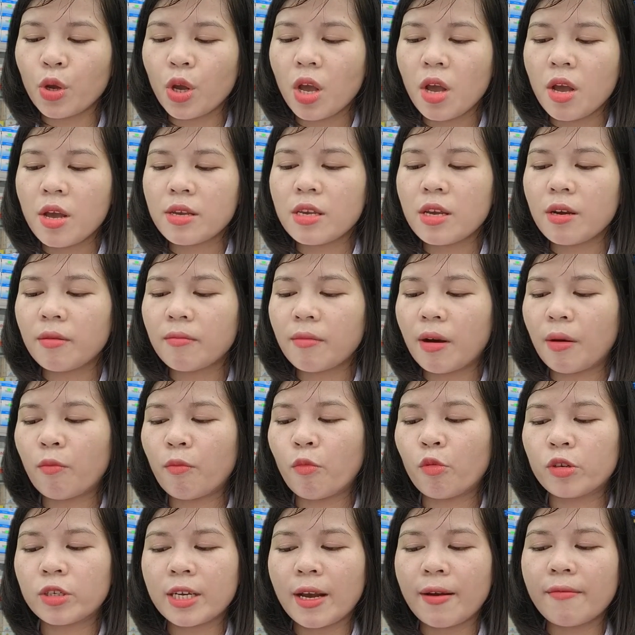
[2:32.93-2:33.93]
nhưng mà
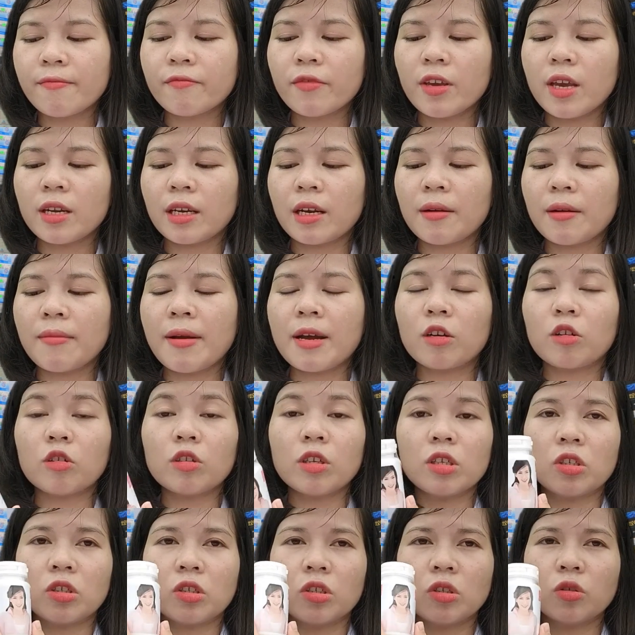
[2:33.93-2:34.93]
100 viên các bạn có thể
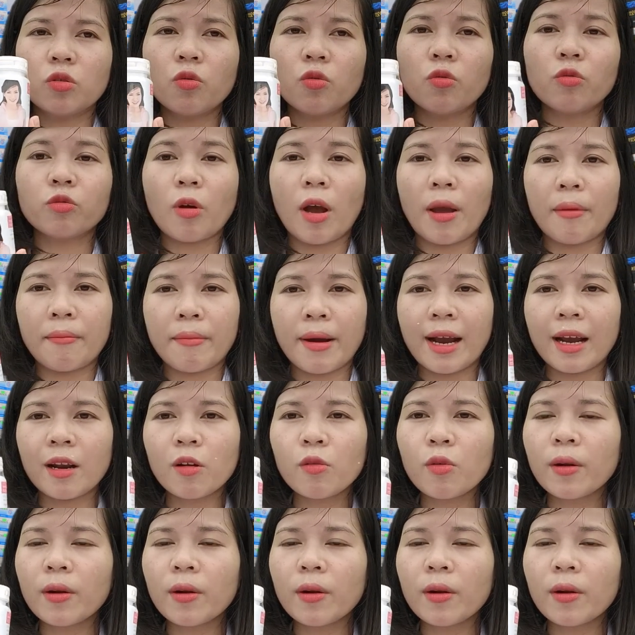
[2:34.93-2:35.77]
sử dụng thoải mái luôn.